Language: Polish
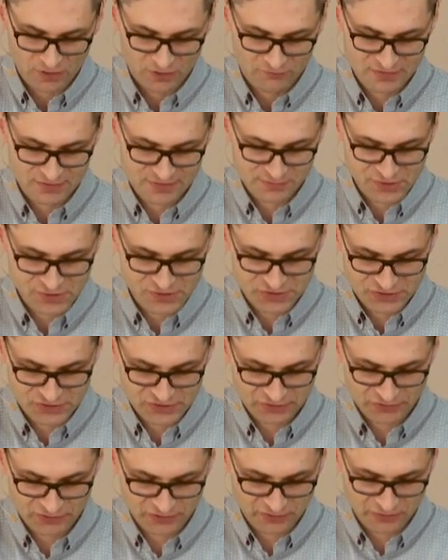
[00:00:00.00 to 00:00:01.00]
Więc myślę,
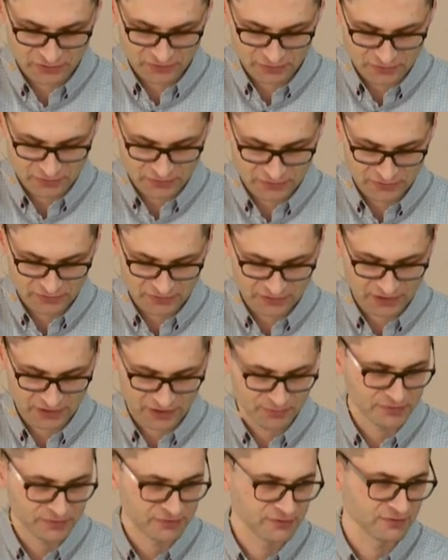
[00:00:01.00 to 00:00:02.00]
że to y,
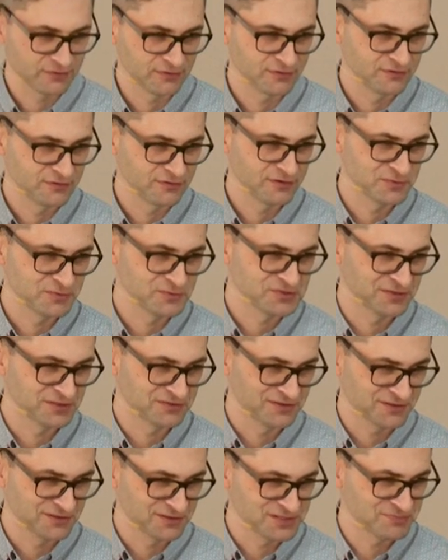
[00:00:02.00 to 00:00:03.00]
jakby nie muszę
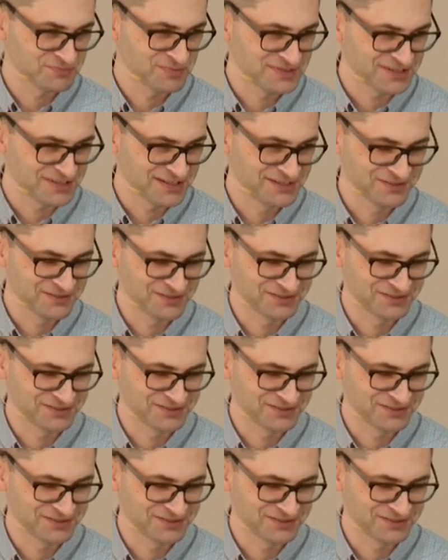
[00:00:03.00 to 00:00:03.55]
tego specjalnie